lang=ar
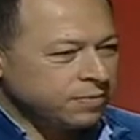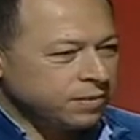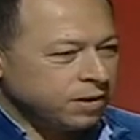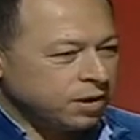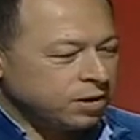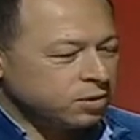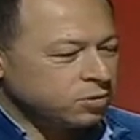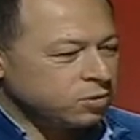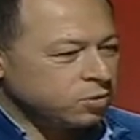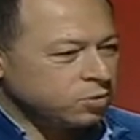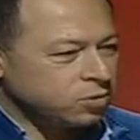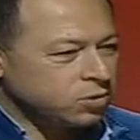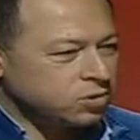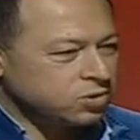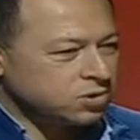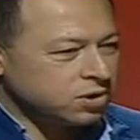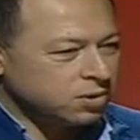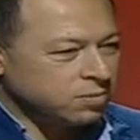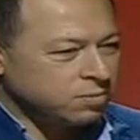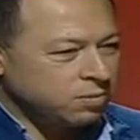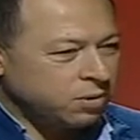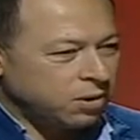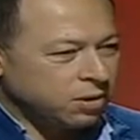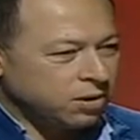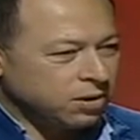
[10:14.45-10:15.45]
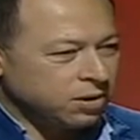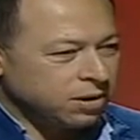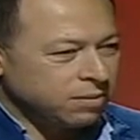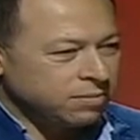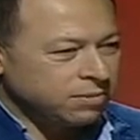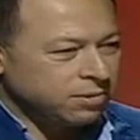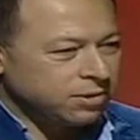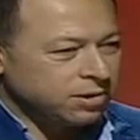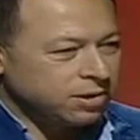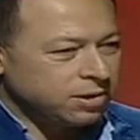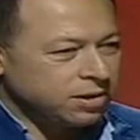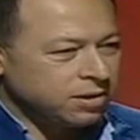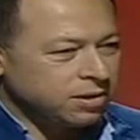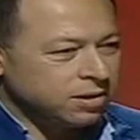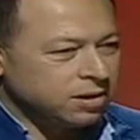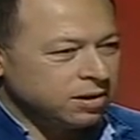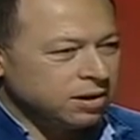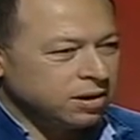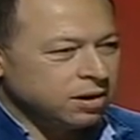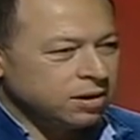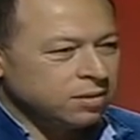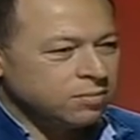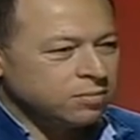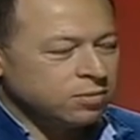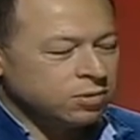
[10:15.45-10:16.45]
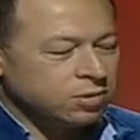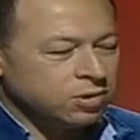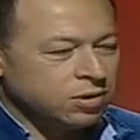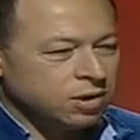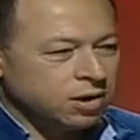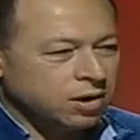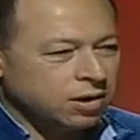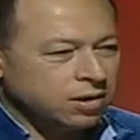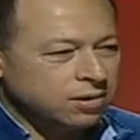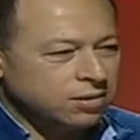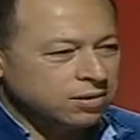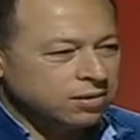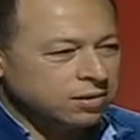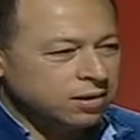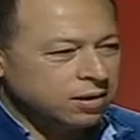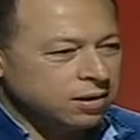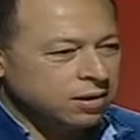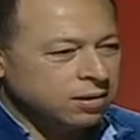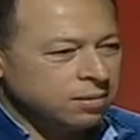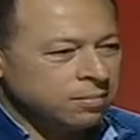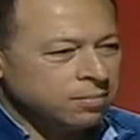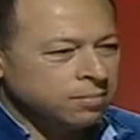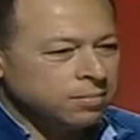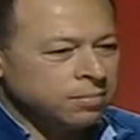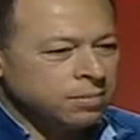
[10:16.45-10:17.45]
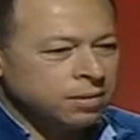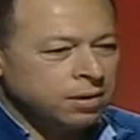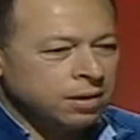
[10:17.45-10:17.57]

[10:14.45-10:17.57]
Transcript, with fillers: عنده تشمع كبدي آه، متقدم